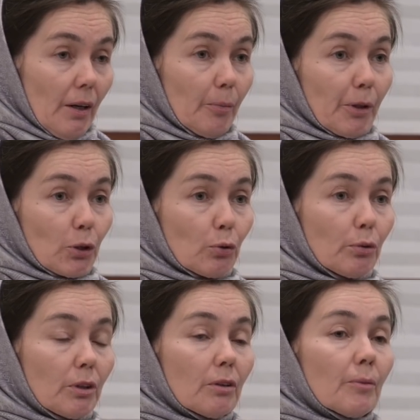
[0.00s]
по
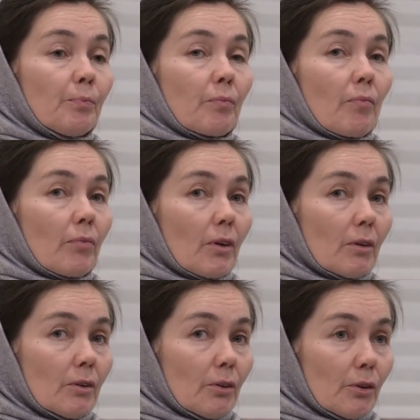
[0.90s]
сути,
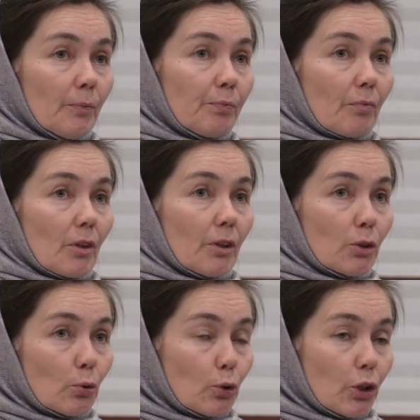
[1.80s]
э,
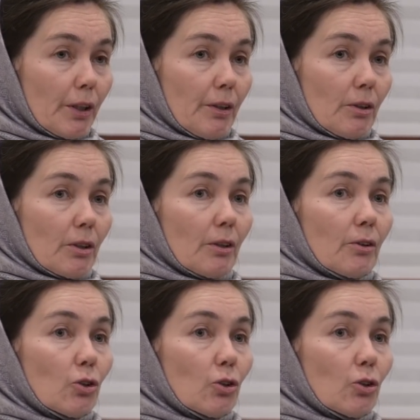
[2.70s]
разрушается